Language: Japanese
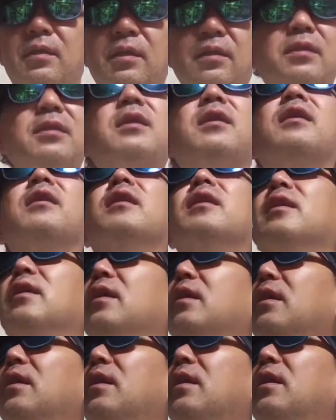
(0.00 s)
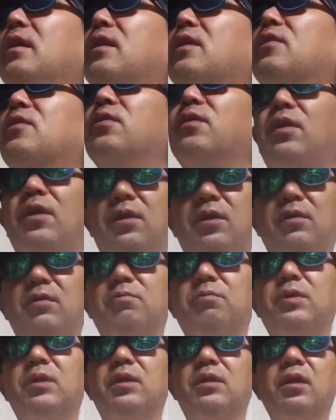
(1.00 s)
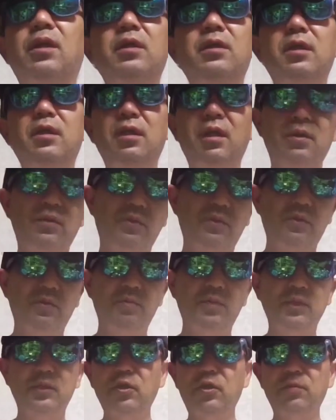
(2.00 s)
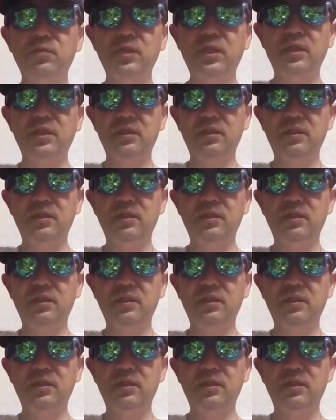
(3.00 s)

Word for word: ですねえー、っとねまあ、最近あの、まあ、しょうもない、